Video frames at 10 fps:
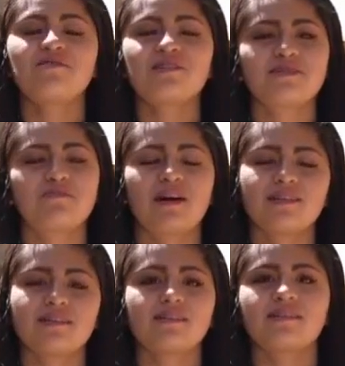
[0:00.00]
no es
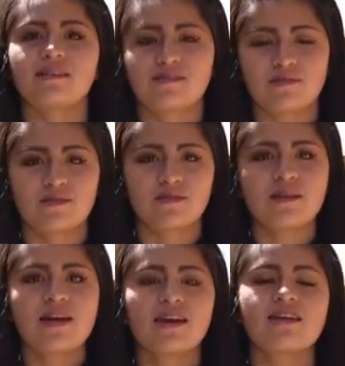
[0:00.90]
parte del
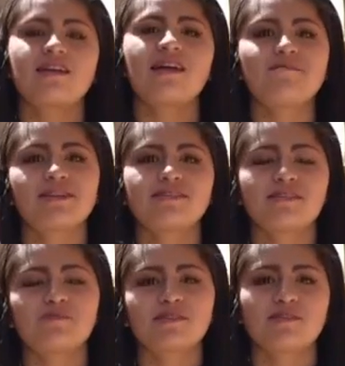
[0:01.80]
trastorno? Generalmente
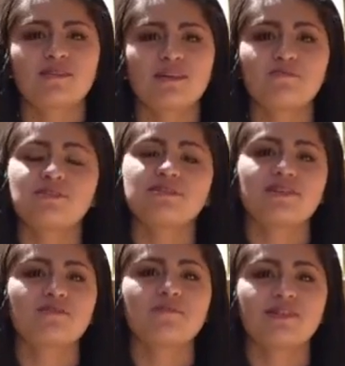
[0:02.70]
estas personas, por
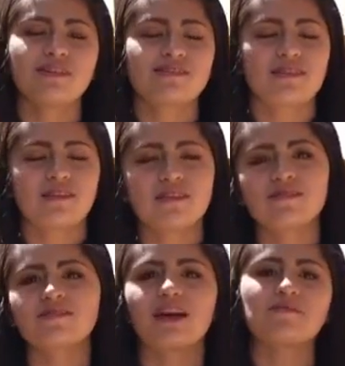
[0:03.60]
estar sometidas a
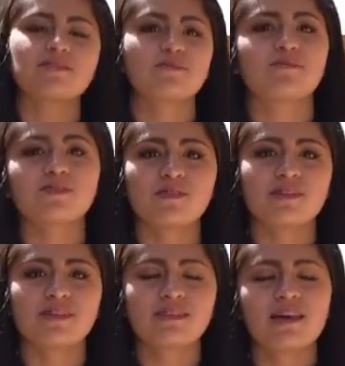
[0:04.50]
tantos cambios de
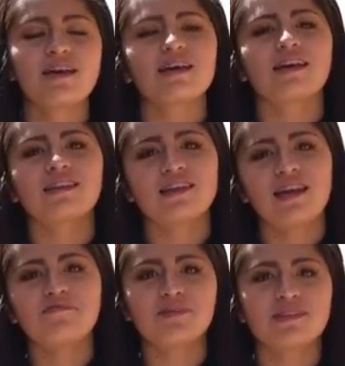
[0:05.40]
emociones,
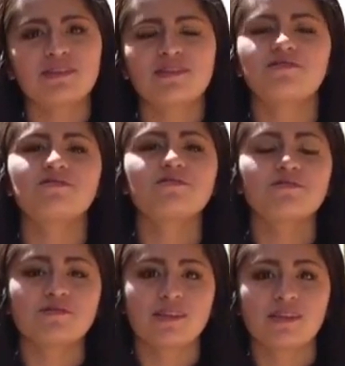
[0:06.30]
generalmente no son
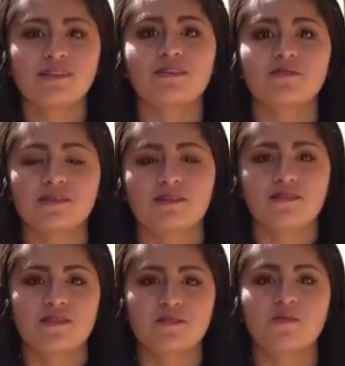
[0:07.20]
conscientes de sus
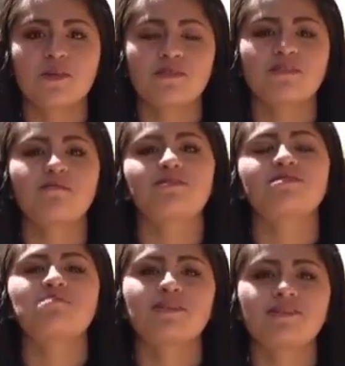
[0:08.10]
acciones. Por eso debes
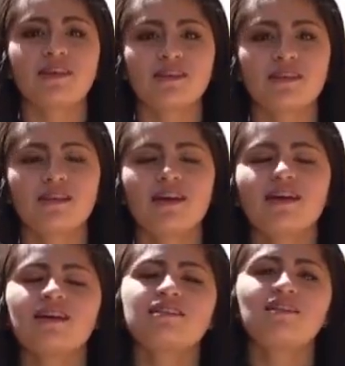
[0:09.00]
ser paciente y